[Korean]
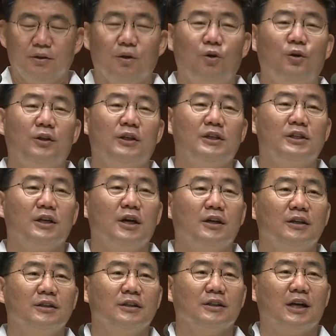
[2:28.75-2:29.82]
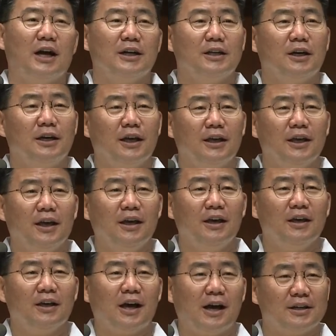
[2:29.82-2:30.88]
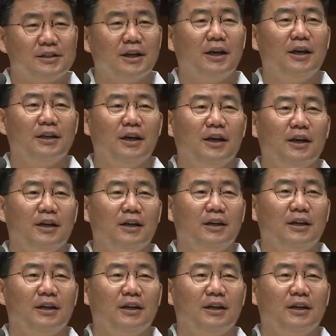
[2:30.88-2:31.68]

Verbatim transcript: 홀로 된 시간은 각양에게, 각자에게